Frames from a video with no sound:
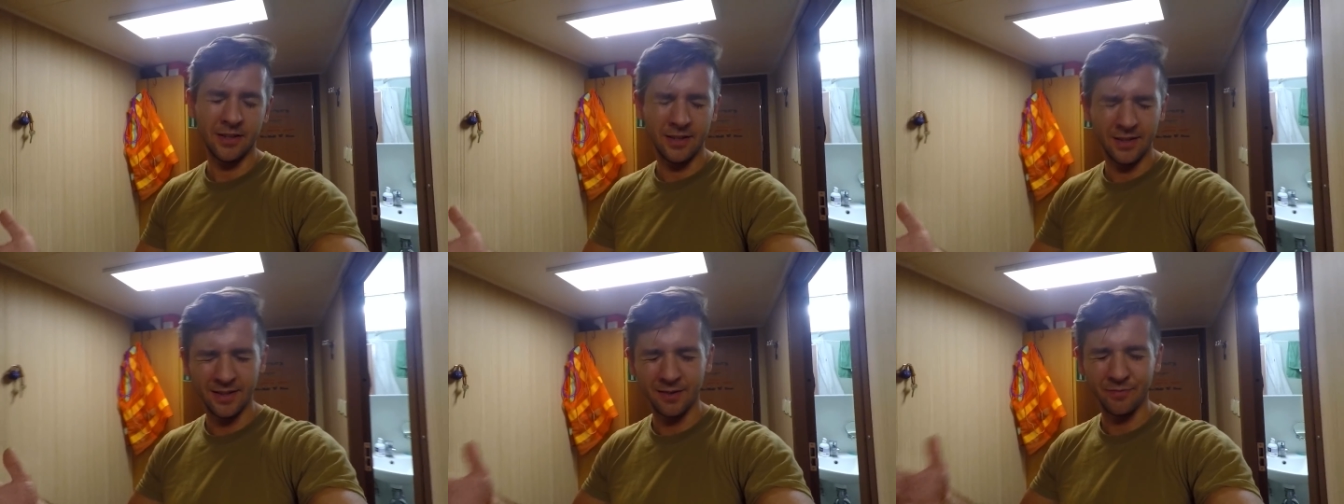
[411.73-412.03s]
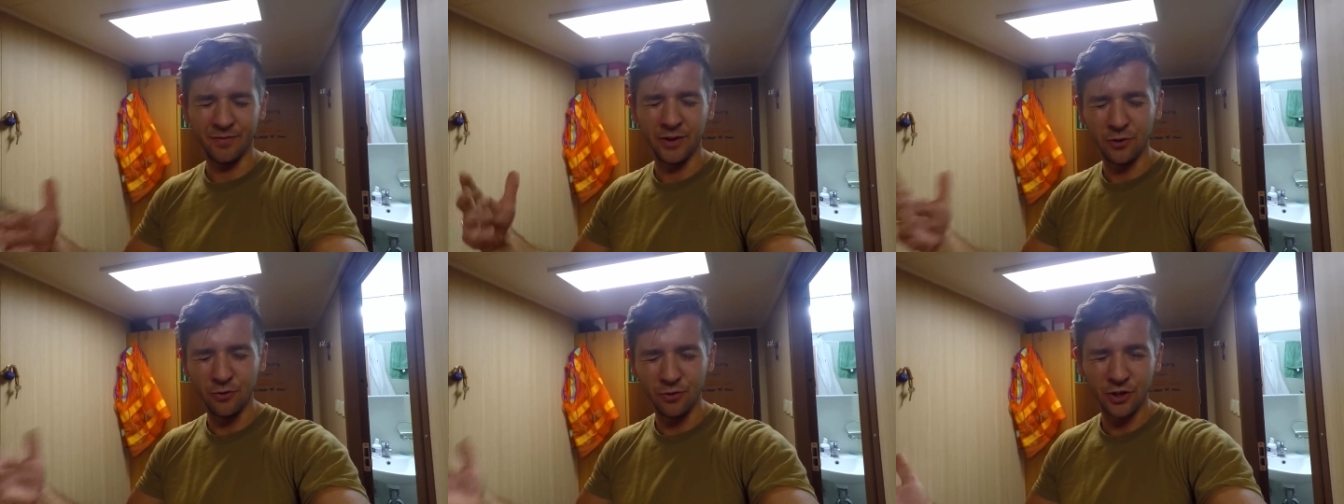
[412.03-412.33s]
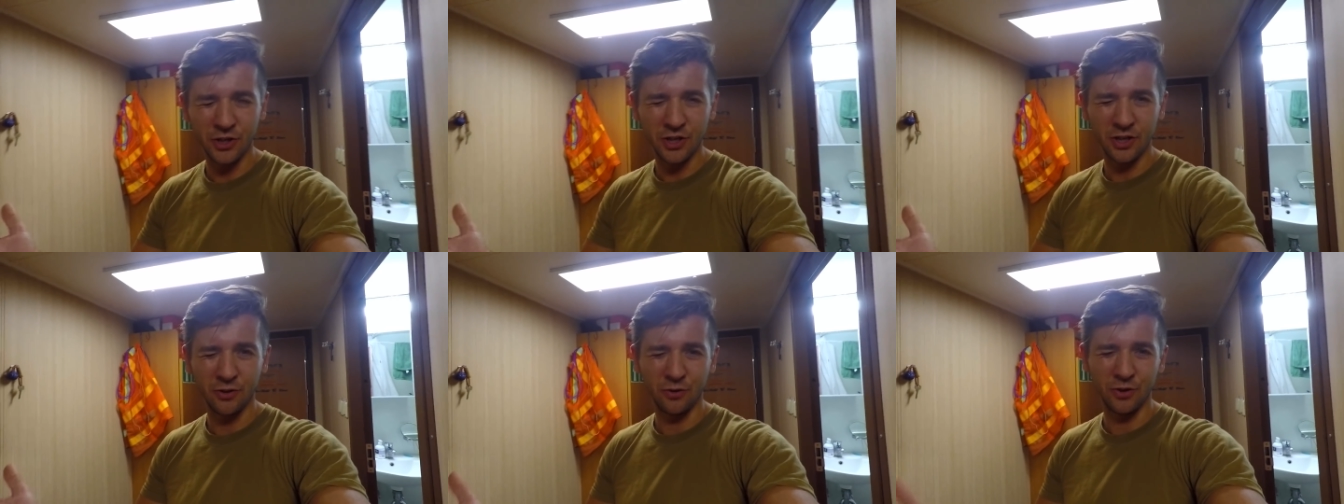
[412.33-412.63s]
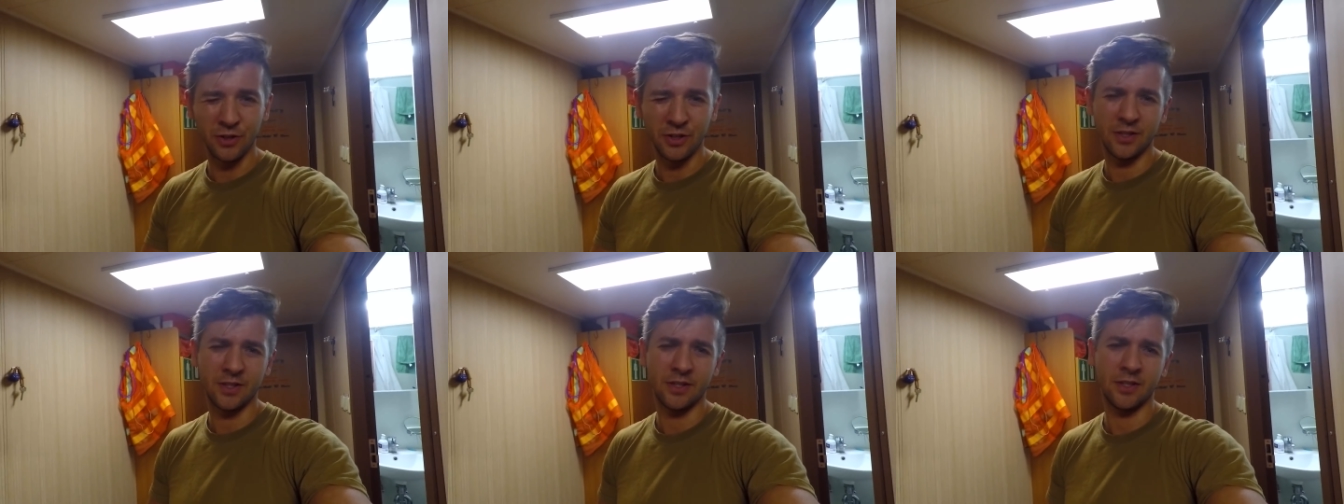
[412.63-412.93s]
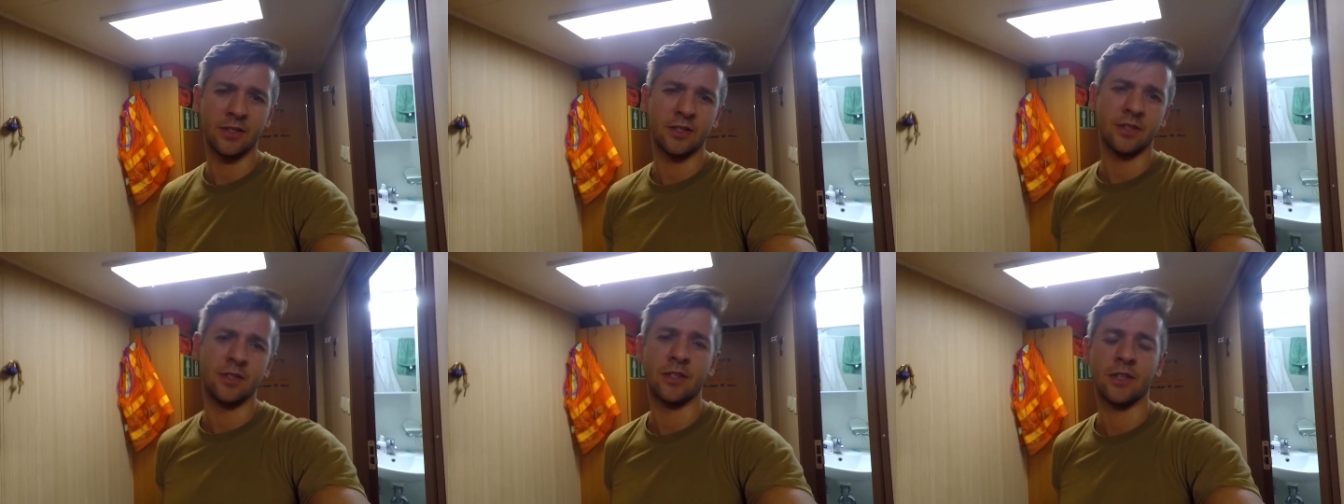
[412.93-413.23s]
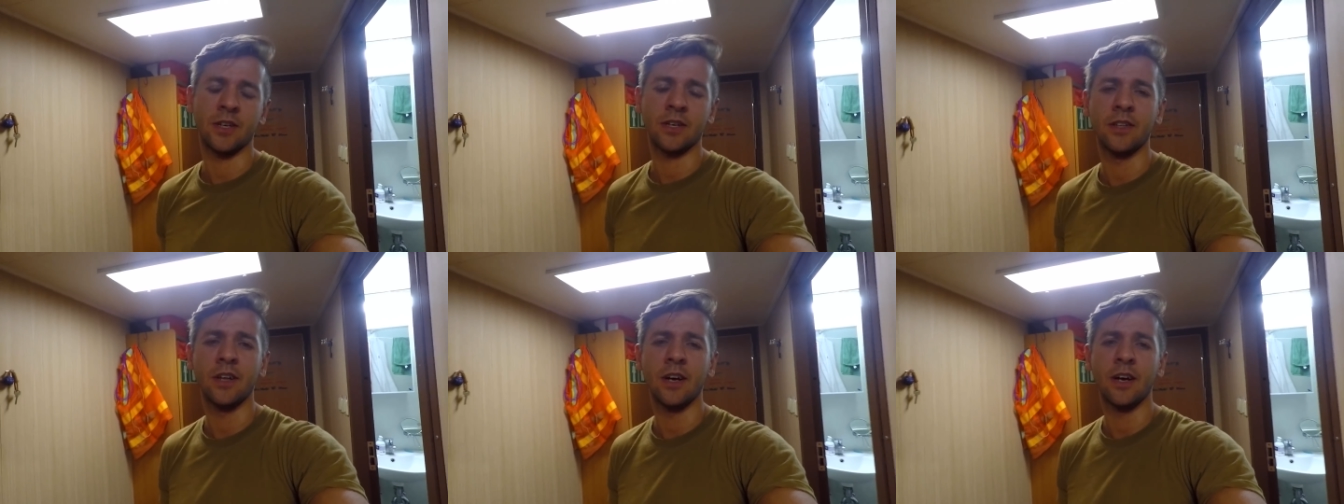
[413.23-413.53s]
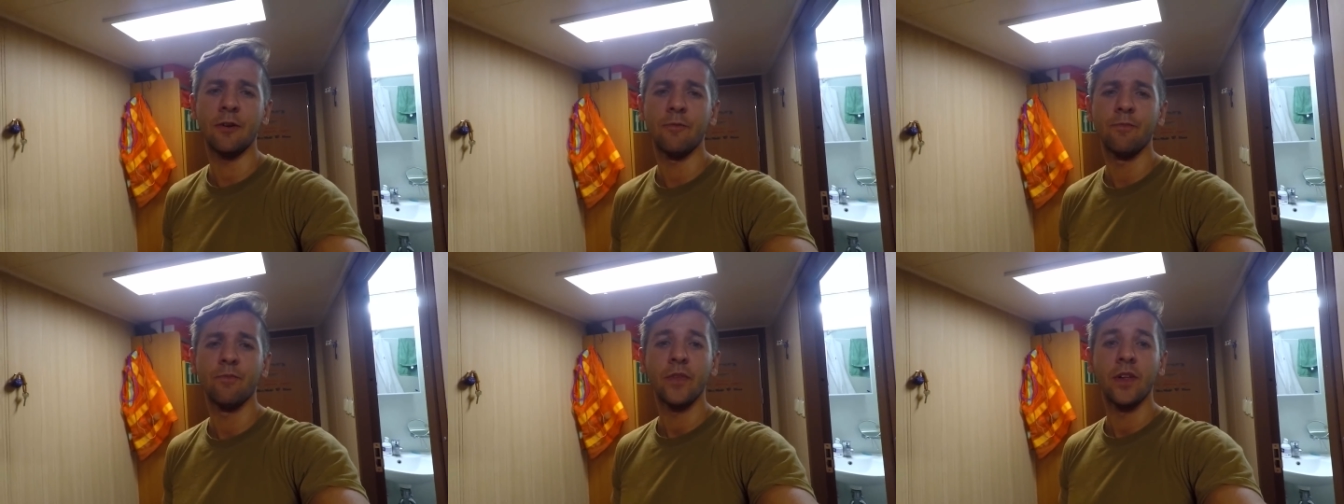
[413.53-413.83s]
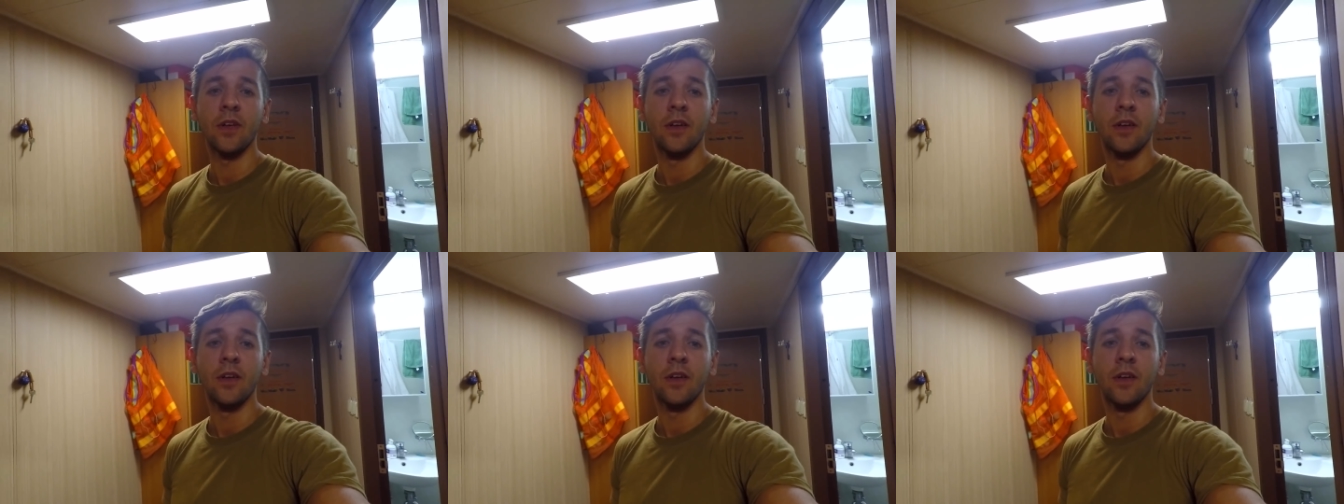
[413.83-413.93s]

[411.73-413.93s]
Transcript: и моложе, то есть тогда